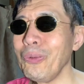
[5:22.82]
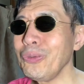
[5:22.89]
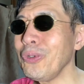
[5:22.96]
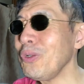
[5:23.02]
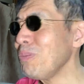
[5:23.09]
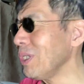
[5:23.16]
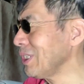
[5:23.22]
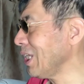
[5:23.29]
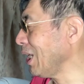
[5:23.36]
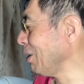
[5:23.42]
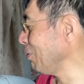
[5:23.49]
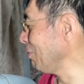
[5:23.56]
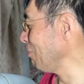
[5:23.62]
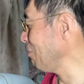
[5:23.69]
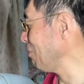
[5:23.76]
おいおいまた
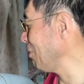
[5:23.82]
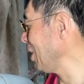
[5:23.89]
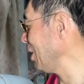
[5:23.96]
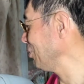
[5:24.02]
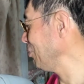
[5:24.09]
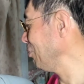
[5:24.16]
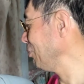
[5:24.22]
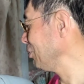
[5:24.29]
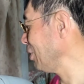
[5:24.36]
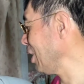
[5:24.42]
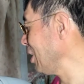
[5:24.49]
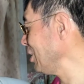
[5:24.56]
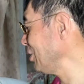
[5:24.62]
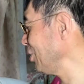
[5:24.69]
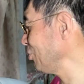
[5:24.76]
あの
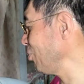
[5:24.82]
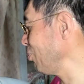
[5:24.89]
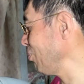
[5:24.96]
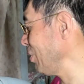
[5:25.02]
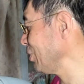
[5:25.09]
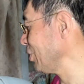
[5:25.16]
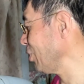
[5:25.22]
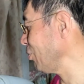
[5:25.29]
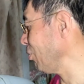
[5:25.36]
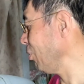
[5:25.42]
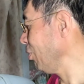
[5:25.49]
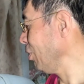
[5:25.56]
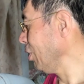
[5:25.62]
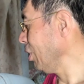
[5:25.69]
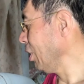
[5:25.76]
話していくと思いますけど
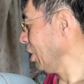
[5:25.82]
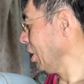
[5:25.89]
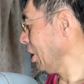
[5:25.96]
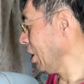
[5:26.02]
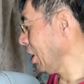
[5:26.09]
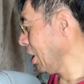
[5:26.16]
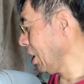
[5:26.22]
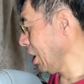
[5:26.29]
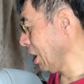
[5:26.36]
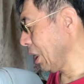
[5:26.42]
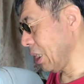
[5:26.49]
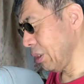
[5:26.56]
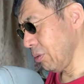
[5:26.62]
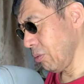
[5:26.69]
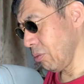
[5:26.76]

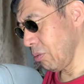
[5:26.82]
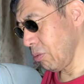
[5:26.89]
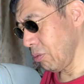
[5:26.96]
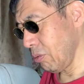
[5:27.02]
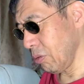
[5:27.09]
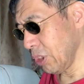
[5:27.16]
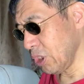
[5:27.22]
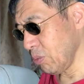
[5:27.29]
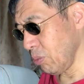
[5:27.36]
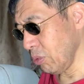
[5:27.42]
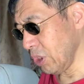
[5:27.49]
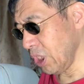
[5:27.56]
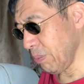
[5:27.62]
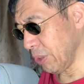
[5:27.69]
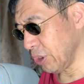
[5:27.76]
あの私も
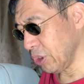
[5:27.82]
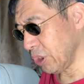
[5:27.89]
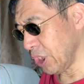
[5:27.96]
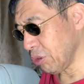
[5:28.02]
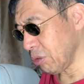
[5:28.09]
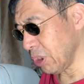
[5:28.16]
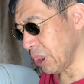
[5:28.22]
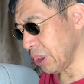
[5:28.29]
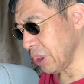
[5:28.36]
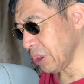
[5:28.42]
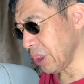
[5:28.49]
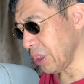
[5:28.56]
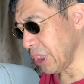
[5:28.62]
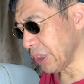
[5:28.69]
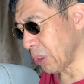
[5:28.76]
ね今実践中なんで
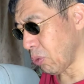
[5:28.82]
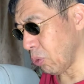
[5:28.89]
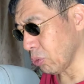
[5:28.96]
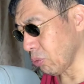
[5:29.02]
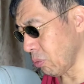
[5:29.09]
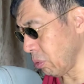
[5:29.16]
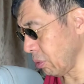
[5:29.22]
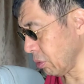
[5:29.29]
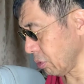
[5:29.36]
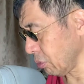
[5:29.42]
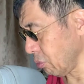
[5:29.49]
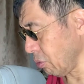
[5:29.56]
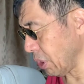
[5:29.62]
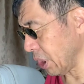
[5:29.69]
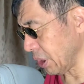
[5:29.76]
実践できたこ
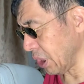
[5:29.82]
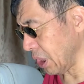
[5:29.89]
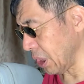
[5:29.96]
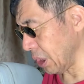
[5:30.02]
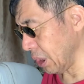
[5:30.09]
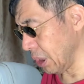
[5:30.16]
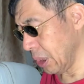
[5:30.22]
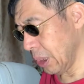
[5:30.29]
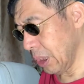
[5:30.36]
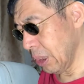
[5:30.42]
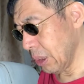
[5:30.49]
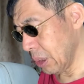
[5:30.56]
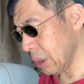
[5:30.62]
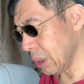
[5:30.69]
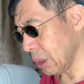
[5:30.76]
とがね、
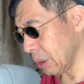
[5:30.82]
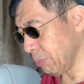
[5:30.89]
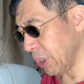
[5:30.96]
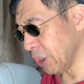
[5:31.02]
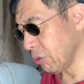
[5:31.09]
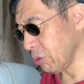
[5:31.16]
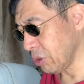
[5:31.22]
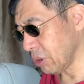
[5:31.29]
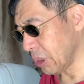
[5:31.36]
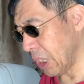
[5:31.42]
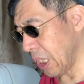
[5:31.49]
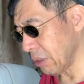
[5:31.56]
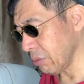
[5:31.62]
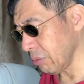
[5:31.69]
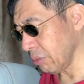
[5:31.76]
うん、まあ、いくつ
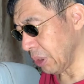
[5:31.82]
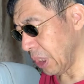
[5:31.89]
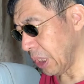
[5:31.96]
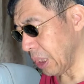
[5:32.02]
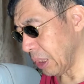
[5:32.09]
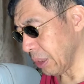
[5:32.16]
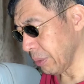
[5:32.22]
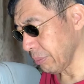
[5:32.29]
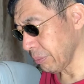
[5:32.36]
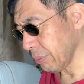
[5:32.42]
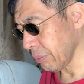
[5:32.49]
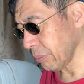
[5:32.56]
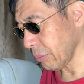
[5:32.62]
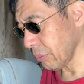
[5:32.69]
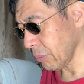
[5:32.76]
かあるんで、う
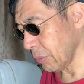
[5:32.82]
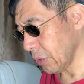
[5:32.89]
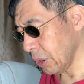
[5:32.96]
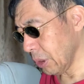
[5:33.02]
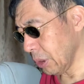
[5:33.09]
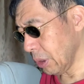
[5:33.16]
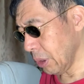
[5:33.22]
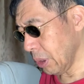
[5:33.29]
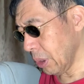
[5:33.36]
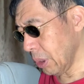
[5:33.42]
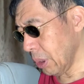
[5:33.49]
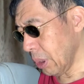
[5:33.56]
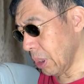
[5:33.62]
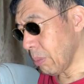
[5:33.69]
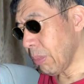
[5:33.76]
ん、
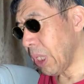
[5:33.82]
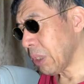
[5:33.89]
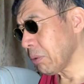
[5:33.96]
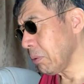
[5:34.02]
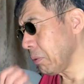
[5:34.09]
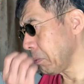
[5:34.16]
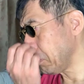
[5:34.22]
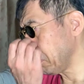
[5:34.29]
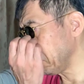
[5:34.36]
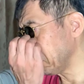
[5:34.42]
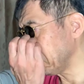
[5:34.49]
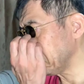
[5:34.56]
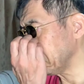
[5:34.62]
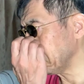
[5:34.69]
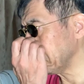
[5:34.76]
まああの
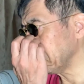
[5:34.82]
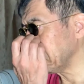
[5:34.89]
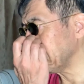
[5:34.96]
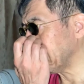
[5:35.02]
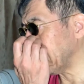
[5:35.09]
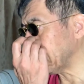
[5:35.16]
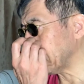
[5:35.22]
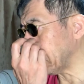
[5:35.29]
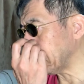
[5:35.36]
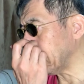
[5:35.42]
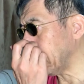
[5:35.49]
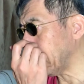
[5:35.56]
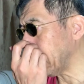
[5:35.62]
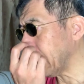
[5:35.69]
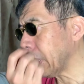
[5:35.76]
なんでか
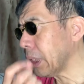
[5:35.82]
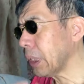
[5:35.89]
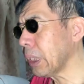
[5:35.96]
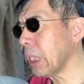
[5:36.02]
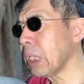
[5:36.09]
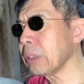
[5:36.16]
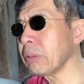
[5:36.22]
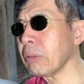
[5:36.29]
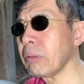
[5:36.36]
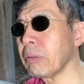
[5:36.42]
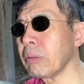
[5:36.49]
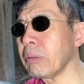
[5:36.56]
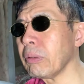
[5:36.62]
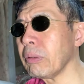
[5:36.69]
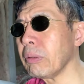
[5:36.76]
なあ
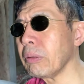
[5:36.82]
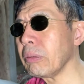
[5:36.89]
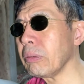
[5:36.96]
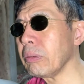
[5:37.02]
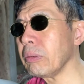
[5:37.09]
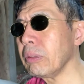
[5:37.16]
の